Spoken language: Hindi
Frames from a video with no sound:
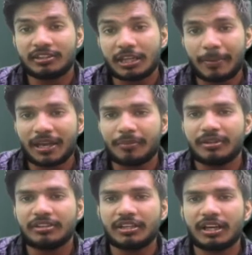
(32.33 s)
इसके पहले
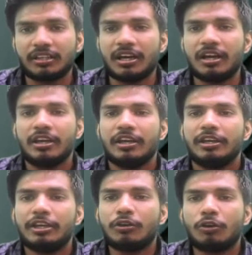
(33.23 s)
हमने सीखा था
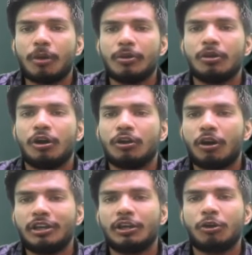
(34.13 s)
इकोनॉमिक और
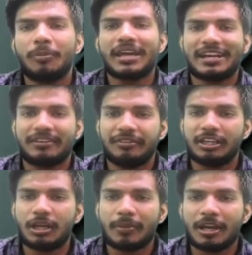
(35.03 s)
नॉन इकोनॉमिक
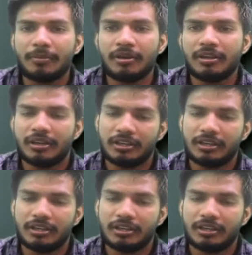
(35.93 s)
एक्टिविटी के बारे में